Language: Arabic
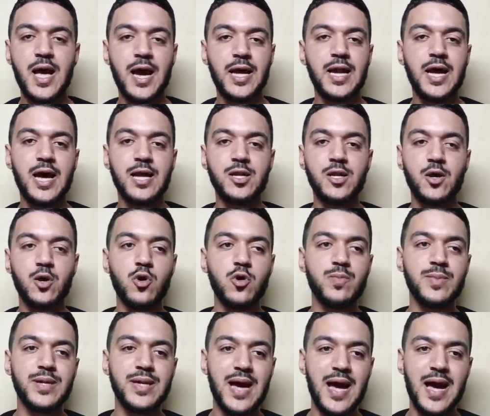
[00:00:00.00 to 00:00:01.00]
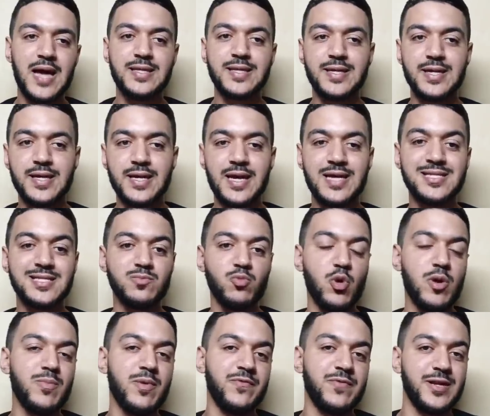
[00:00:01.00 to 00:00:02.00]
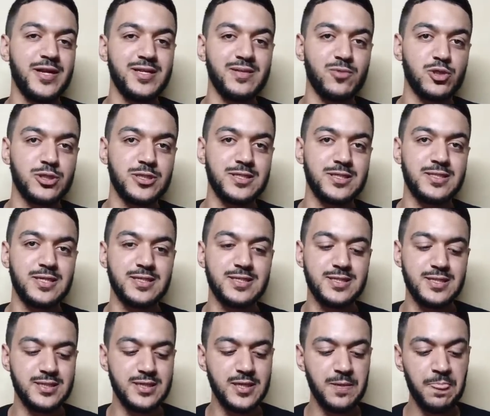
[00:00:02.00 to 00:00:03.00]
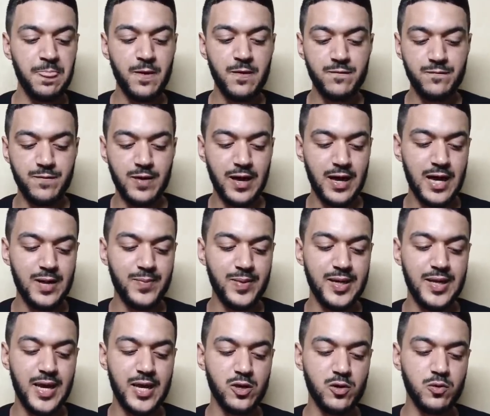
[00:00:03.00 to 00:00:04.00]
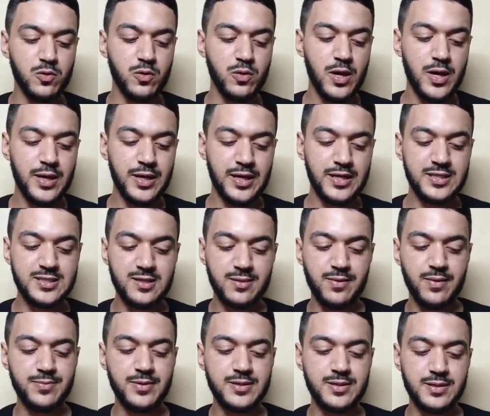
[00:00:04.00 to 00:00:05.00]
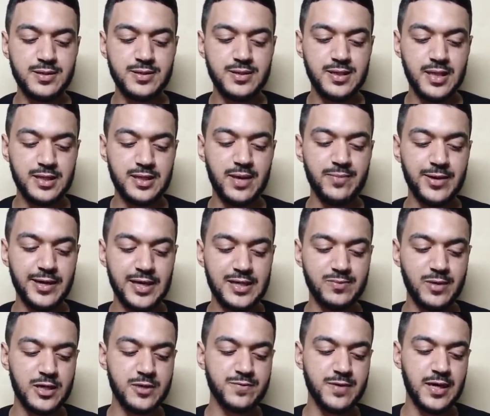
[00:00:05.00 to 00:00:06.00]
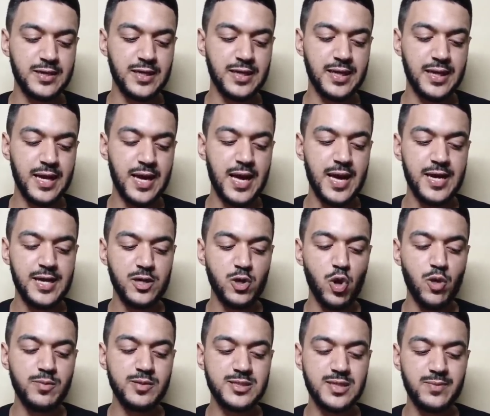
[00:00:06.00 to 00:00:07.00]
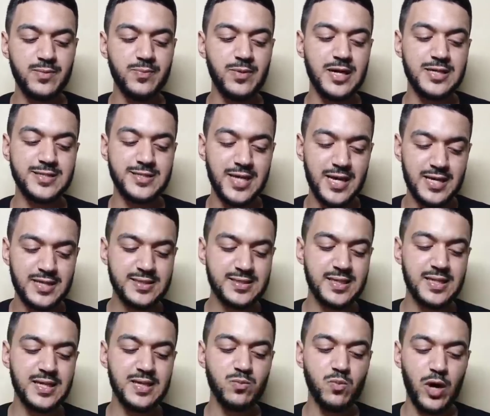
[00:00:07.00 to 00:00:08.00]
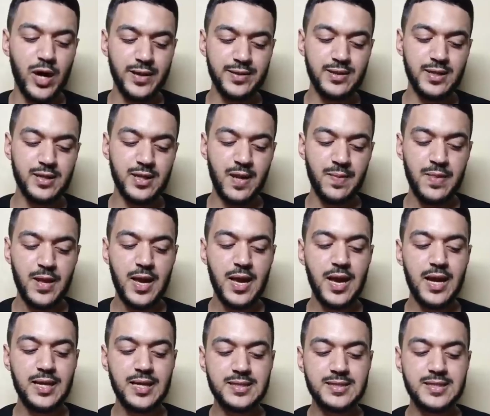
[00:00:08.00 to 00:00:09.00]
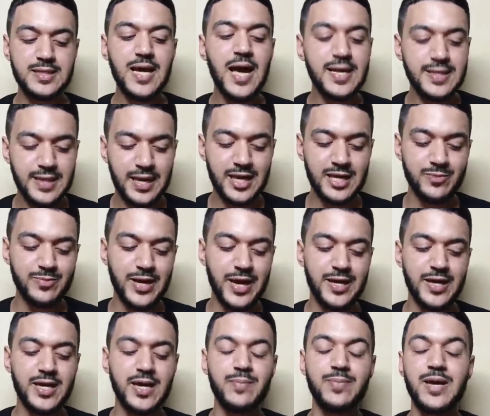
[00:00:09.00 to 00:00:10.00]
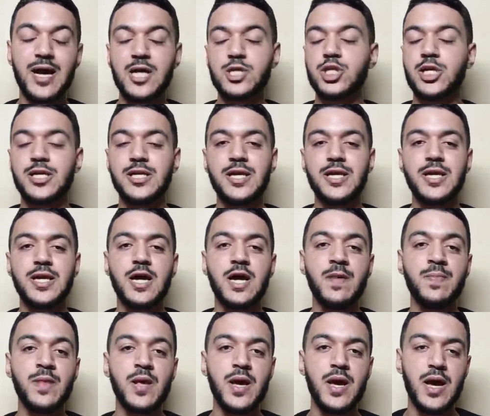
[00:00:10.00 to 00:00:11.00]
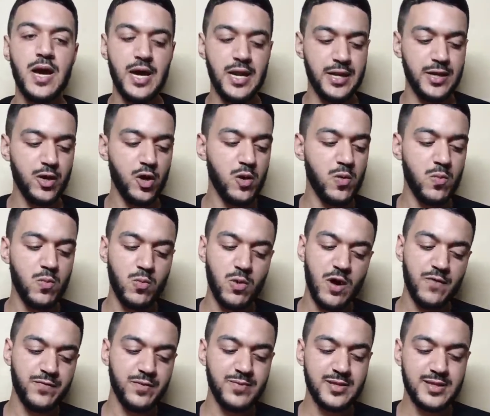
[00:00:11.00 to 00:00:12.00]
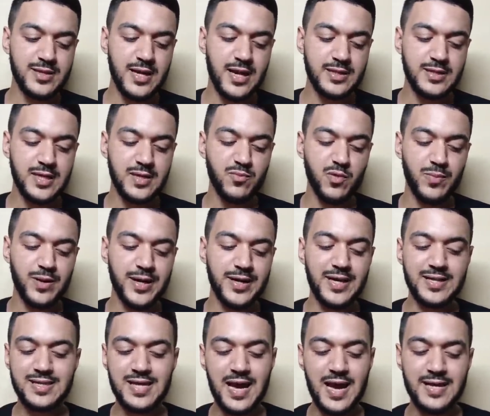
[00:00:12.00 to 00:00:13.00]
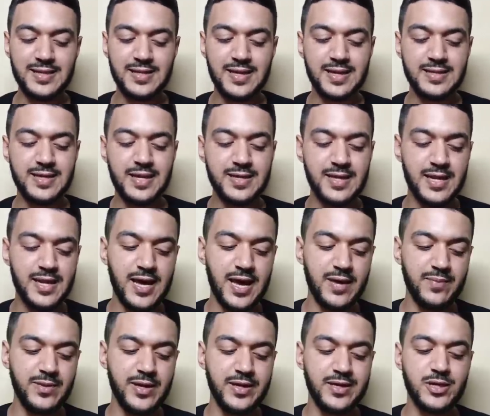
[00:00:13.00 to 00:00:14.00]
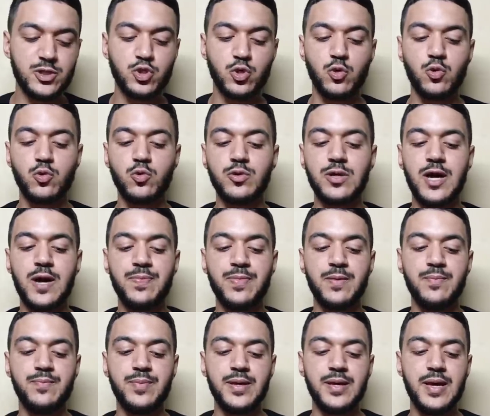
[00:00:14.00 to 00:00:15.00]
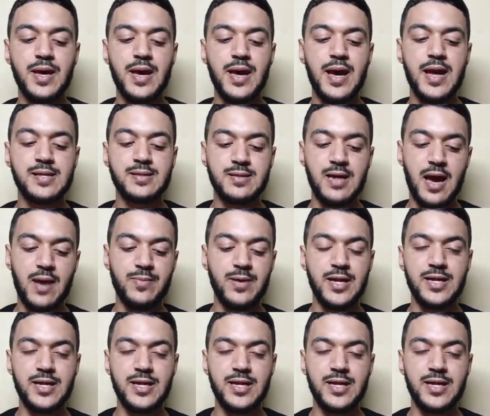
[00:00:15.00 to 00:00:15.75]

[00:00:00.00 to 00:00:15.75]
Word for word: على أنه من أحد الركائز المهمة في نادي مانشستر سيتي فقال بلي أنه يعني سبب استخدام رياض محرز في هذا اللقاء إنه بسبب خصائصه المحددة التي نعتقد بأننا بحاجة إليها اليوم وفي مثل هذه المباريات لا أعتقد أن اللاعبين يشعرون بالتعب